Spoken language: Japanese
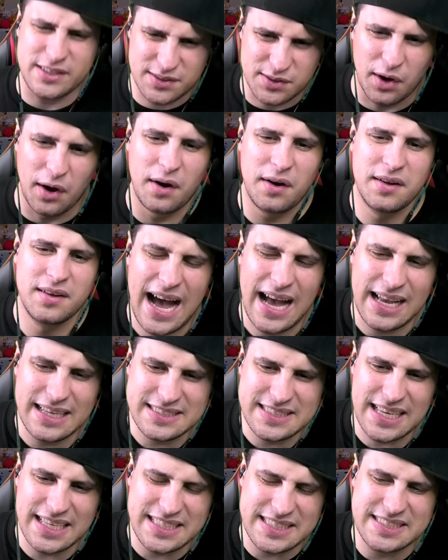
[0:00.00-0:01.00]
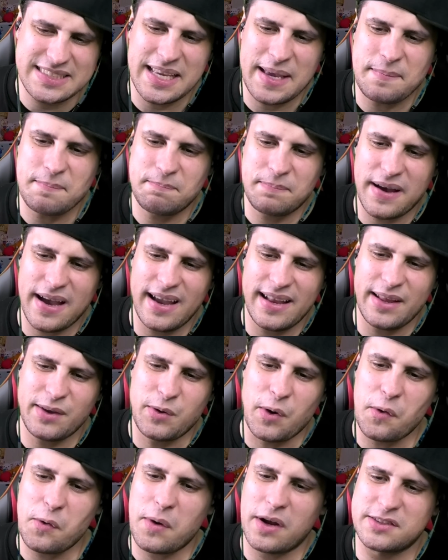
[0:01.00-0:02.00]
当にそう。朝日先輩に
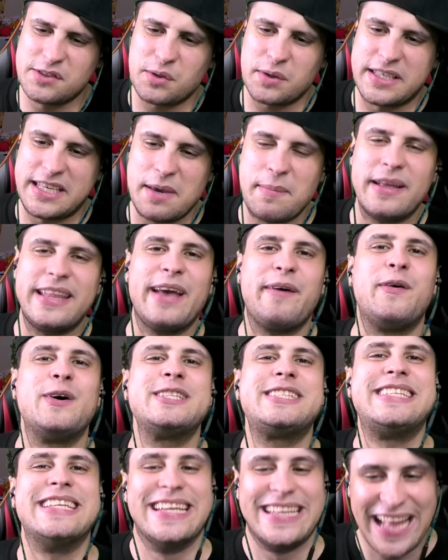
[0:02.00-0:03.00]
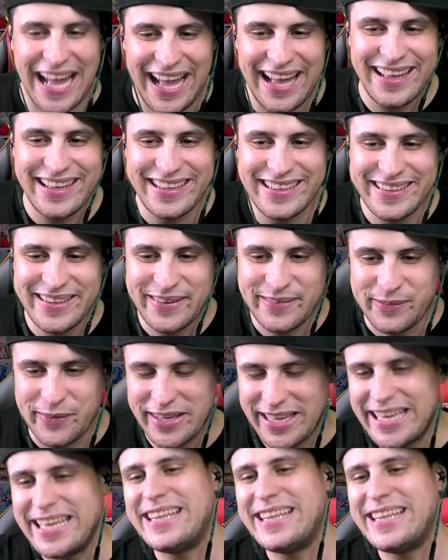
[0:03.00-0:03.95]
ここはちょっと決めてほしいな。もう